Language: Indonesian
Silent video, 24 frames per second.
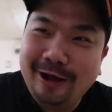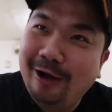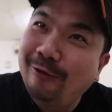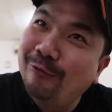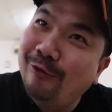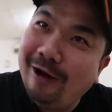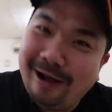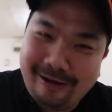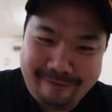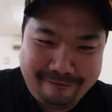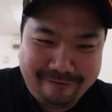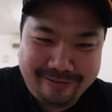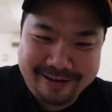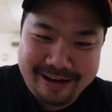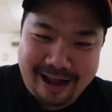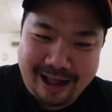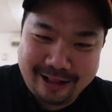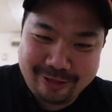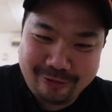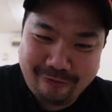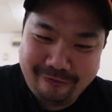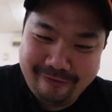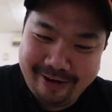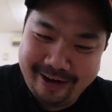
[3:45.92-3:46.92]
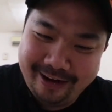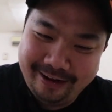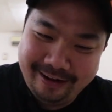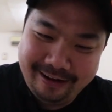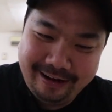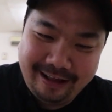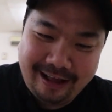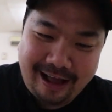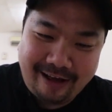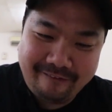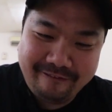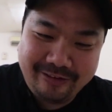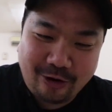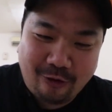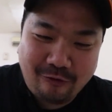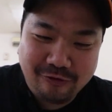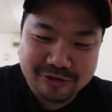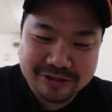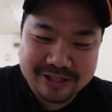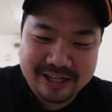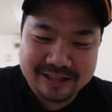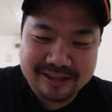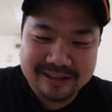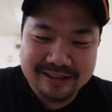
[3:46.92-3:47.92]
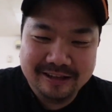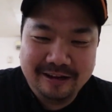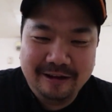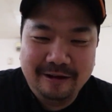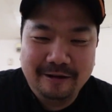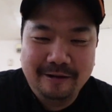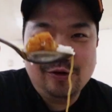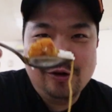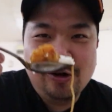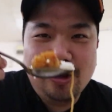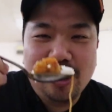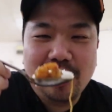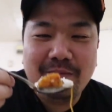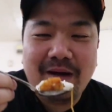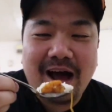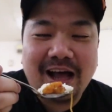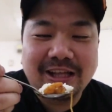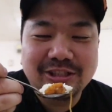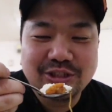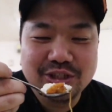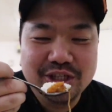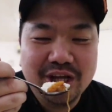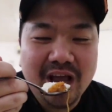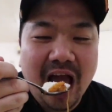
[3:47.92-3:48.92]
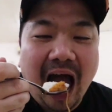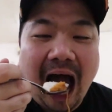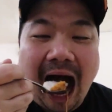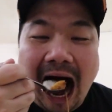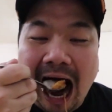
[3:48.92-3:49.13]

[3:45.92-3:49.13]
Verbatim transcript: udah gue hampir jatuh men hampir offset makan cuy